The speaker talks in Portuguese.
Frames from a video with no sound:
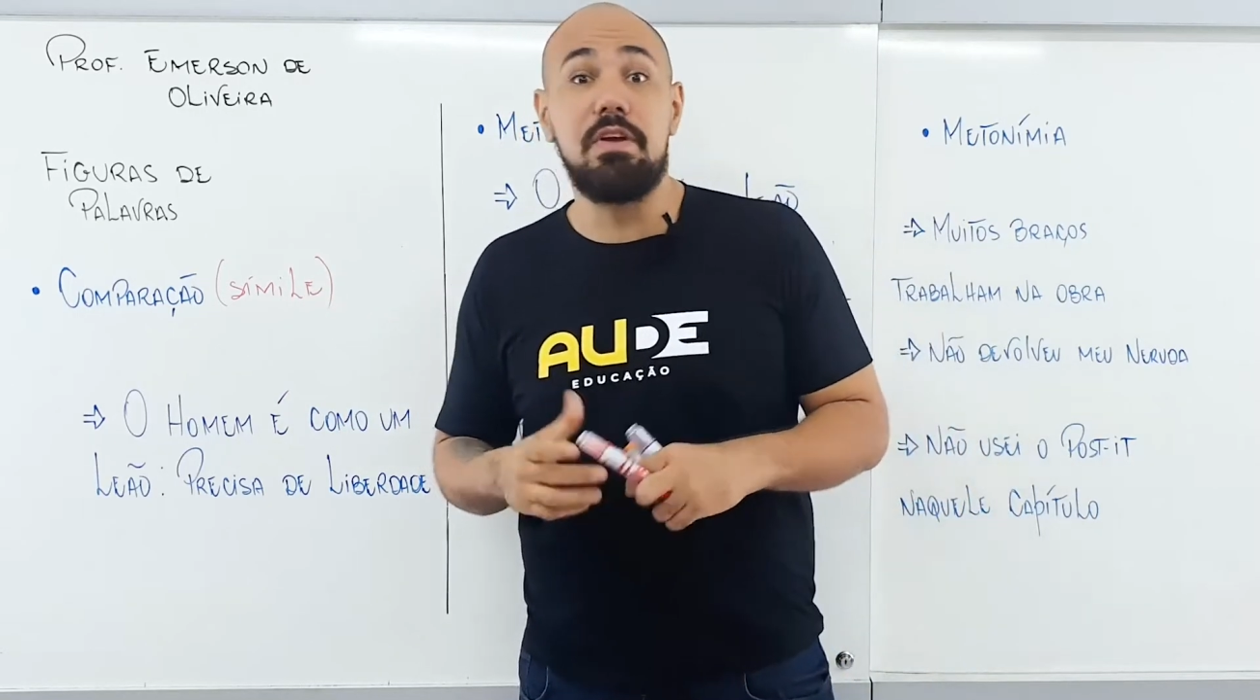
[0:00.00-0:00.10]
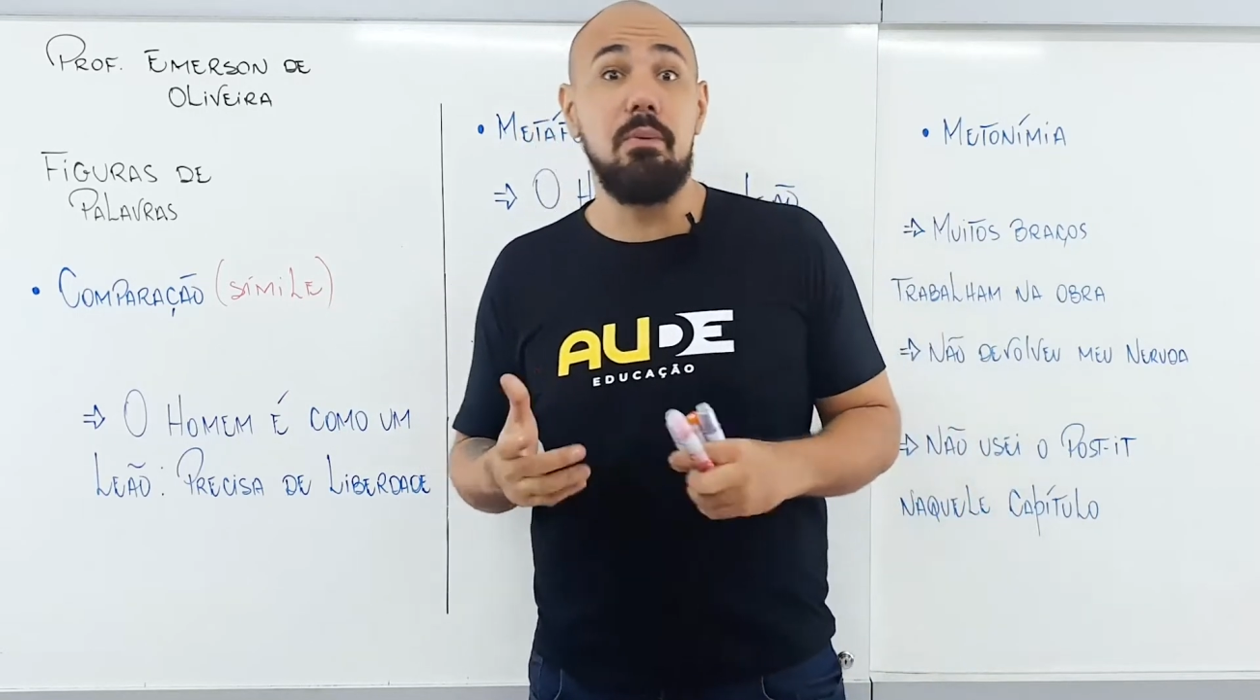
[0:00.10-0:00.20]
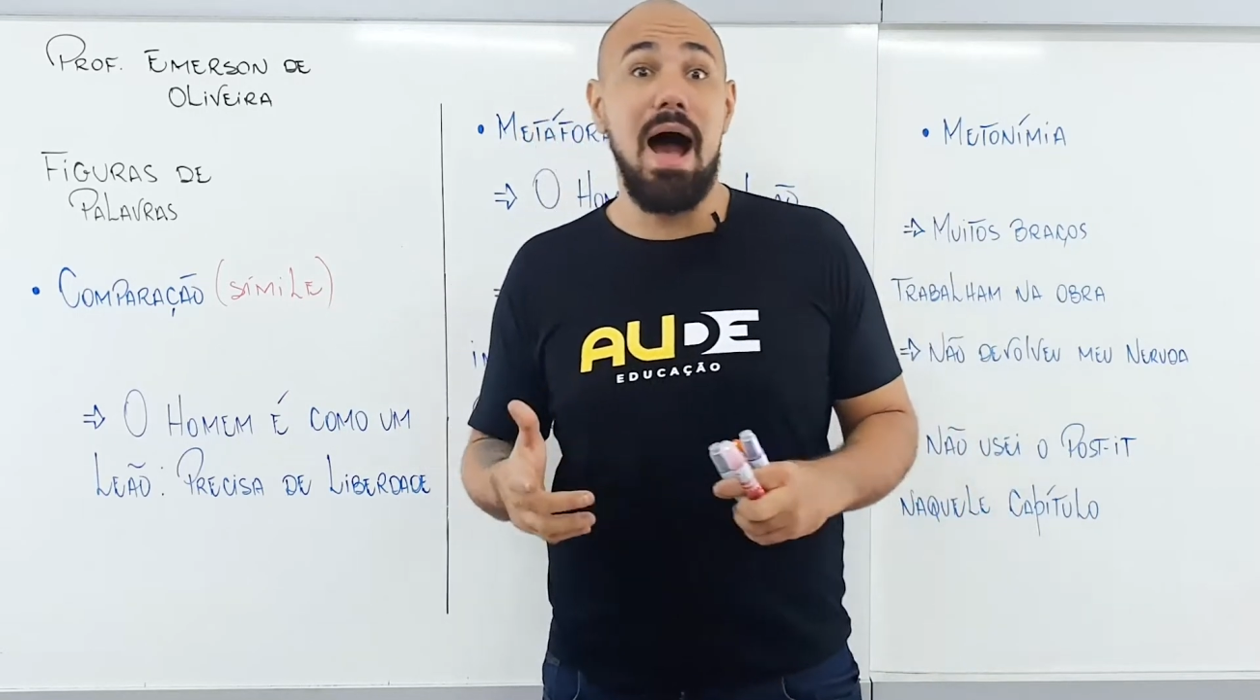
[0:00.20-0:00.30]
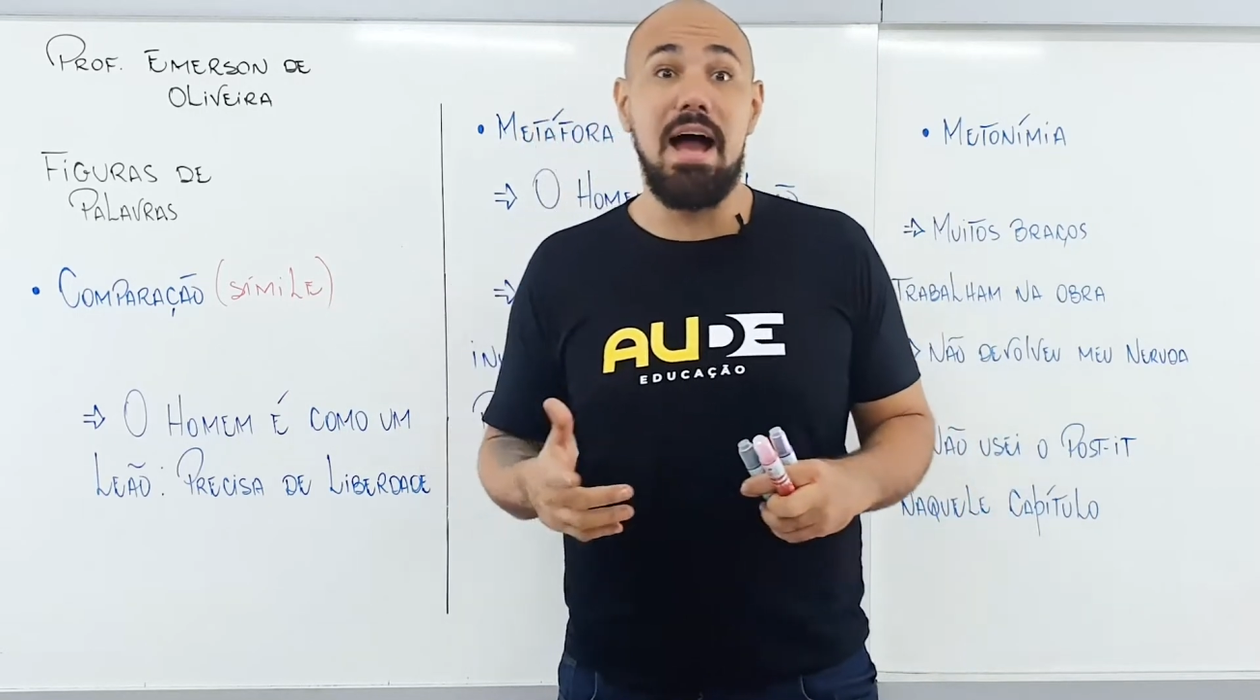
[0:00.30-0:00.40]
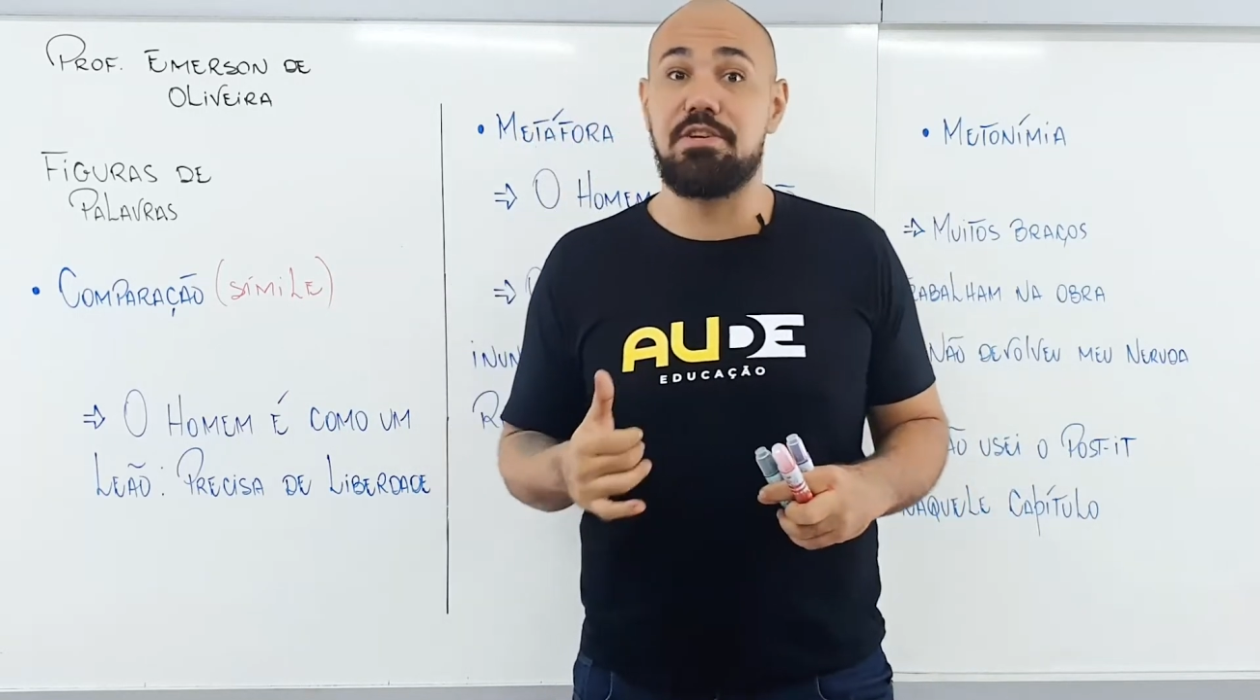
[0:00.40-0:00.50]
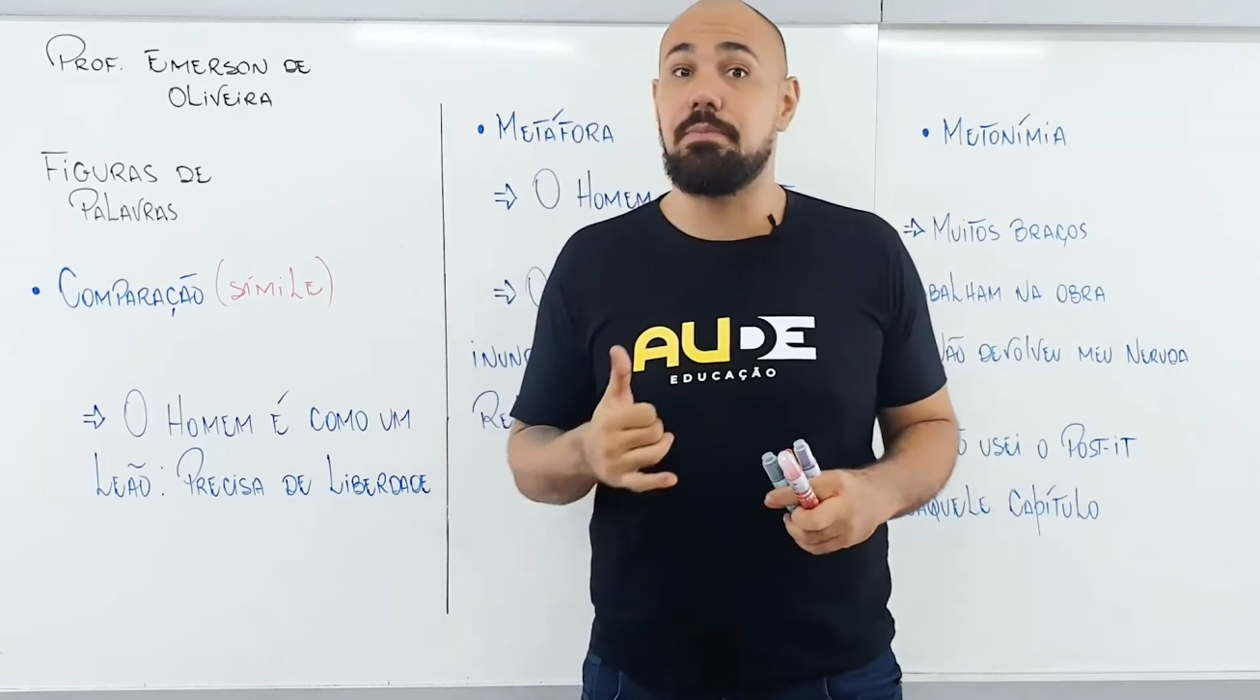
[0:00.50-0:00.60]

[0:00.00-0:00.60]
linguagem,